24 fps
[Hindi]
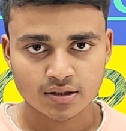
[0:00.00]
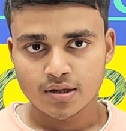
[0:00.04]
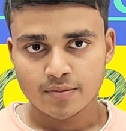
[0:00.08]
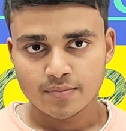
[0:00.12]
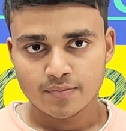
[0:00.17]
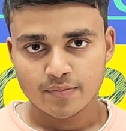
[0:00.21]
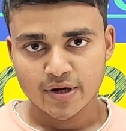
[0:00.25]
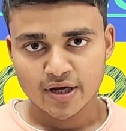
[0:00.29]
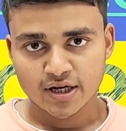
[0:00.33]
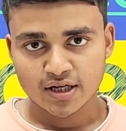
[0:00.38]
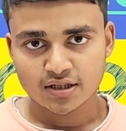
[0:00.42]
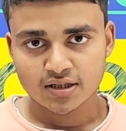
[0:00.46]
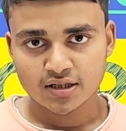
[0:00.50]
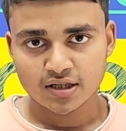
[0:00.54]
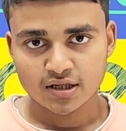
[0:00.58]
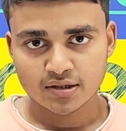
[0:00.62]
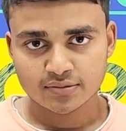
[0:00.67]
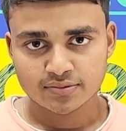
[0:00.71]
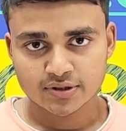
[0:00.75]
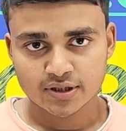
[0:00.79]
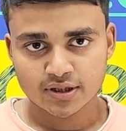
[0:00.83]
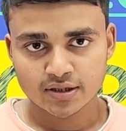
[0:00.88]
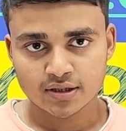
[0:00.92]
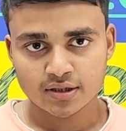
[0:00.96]
कर मेरी
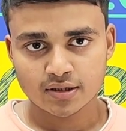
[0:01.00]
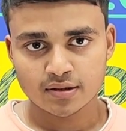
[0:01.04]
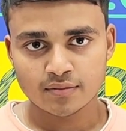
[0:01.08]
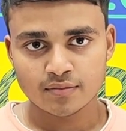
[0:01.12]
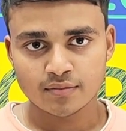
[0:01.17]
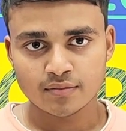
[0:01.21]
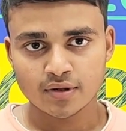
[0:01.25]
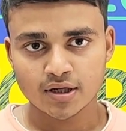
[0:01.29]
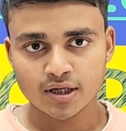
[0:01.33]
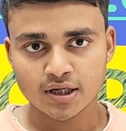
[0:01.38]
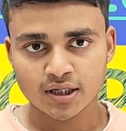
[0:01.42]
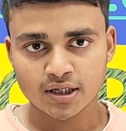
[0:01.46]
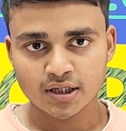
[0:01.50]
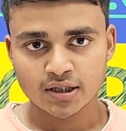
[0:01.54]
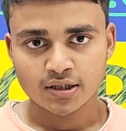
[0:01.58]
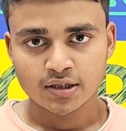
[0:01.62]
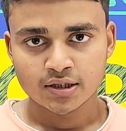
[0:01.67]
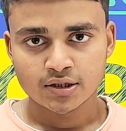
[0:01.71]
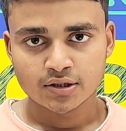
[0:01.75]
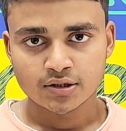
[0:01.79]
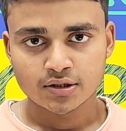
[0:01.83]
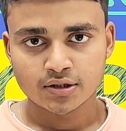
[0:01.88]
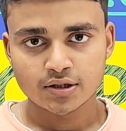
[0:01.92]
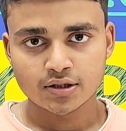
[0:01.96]
तरफ से मेरे
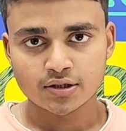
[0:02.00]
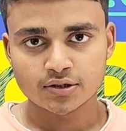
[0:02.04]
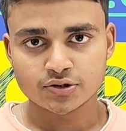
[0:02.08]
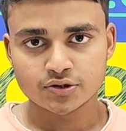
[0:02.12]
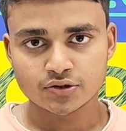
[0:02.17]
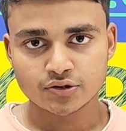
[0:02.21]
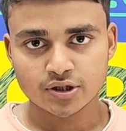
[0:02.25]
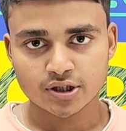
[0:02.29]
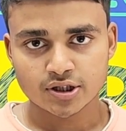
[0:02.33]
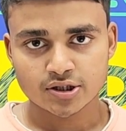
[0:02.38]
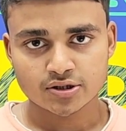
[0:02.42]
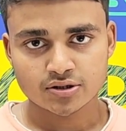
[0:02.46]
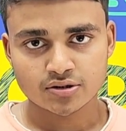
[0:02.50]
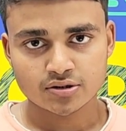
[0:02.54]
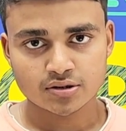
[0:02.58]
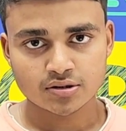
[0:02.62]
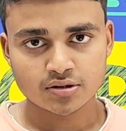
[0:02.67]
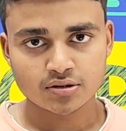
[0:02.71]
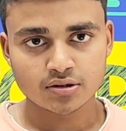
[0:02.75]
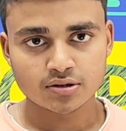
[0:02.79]
जूनियर्स